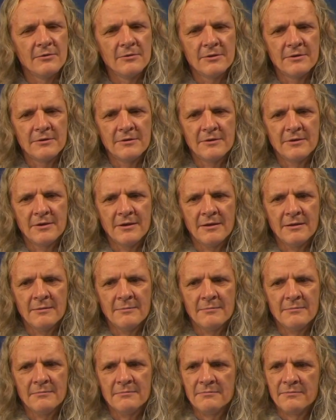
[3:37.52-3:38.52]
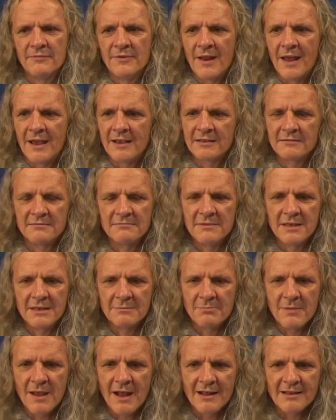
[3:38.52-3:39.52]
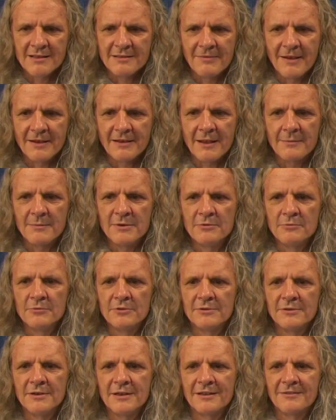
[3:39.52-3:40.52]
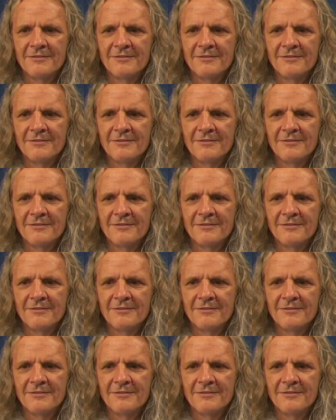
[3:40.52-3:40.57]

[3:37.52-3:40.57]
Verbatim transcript: und ähm, vielleicht nicht mehr als zwei, drei Minuten.